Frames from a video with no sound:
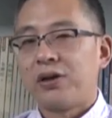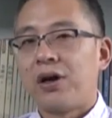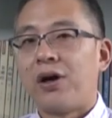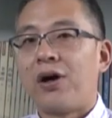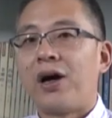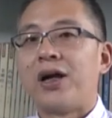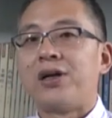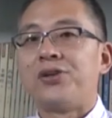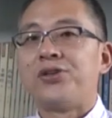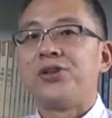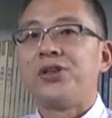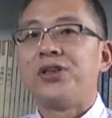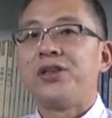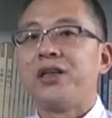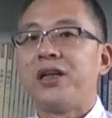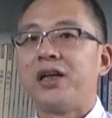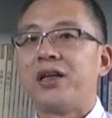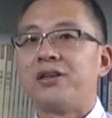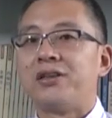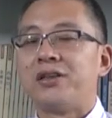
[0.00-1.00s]
要二十一
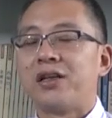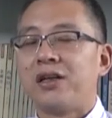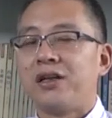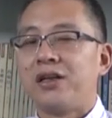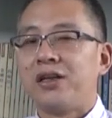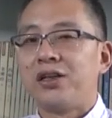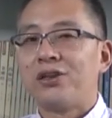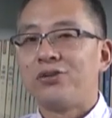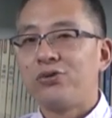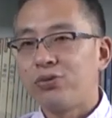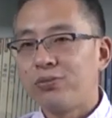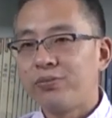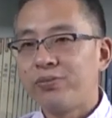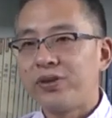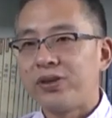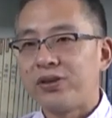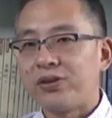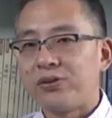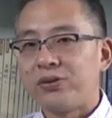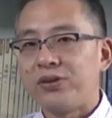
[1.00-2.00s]
天这样的一个初
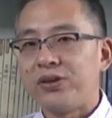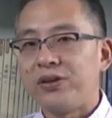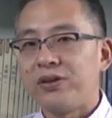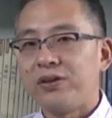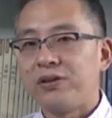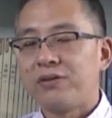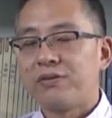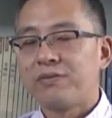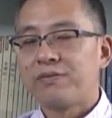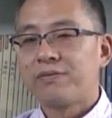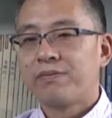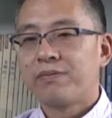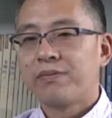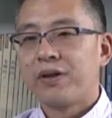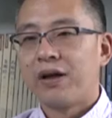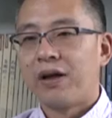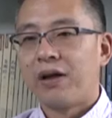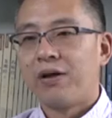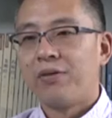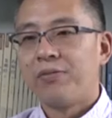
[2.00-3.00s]
步的周期，
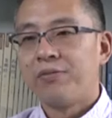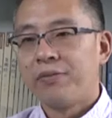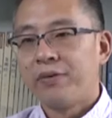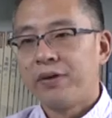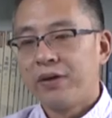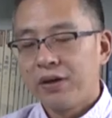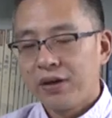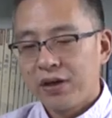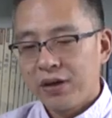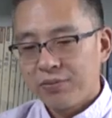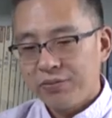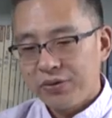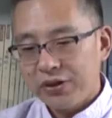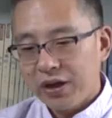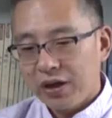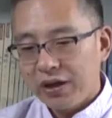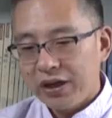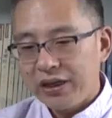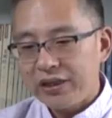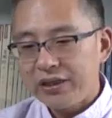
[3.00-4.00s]
啊，比
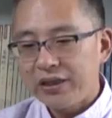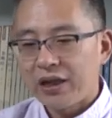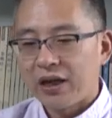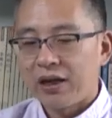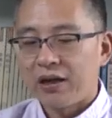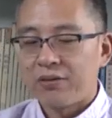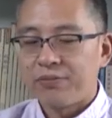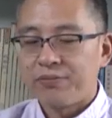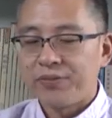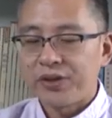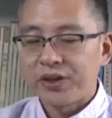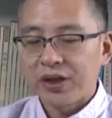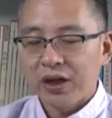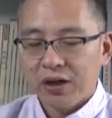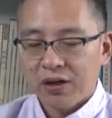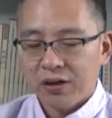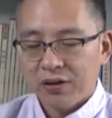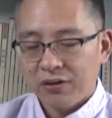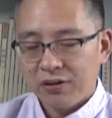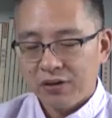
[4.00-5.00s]
较理想、比
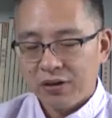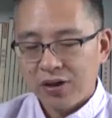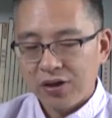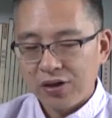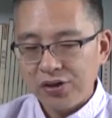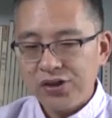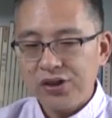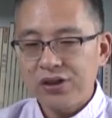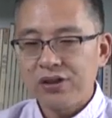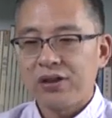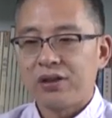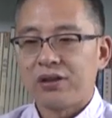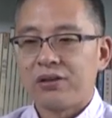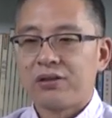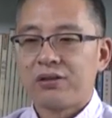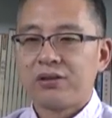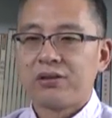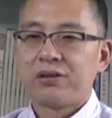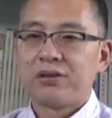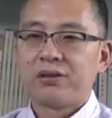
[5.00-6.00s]
较合适的。
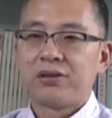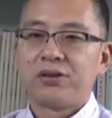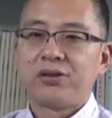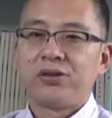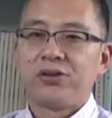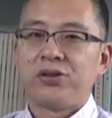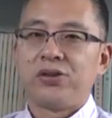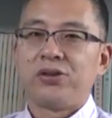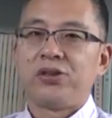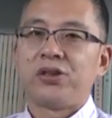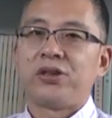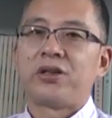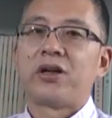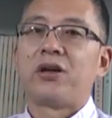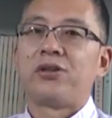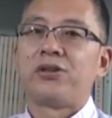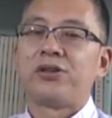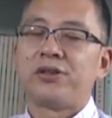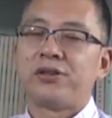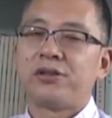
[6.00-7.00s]
是至
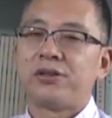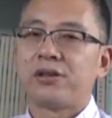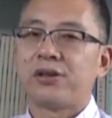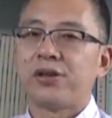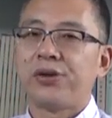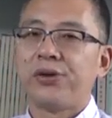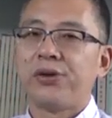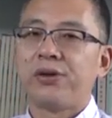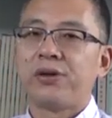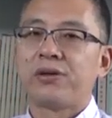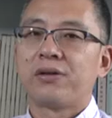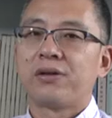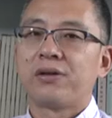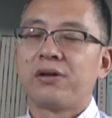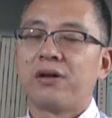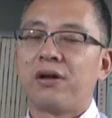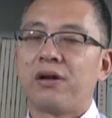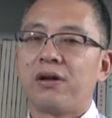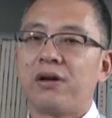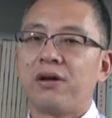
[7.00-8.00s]
少是四个月
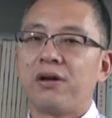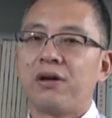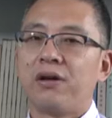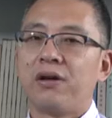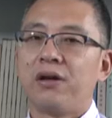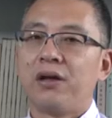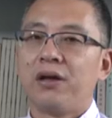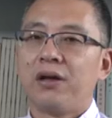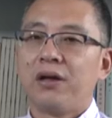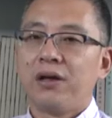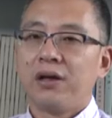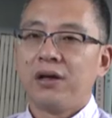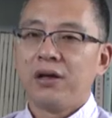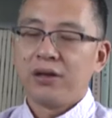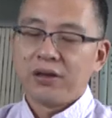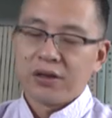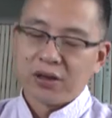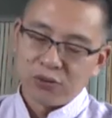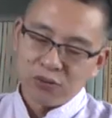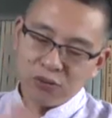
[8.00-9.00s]
啊，
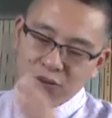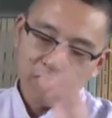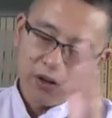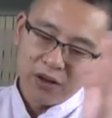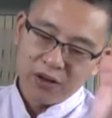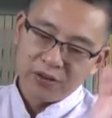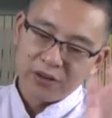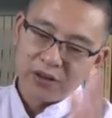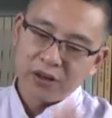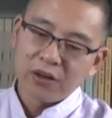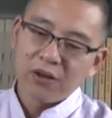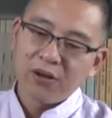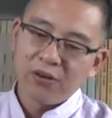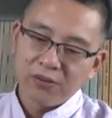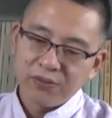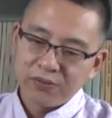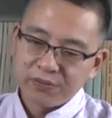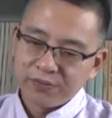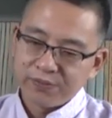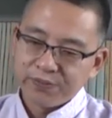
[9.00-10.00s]
那如果能
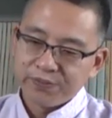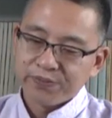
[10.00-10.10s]
够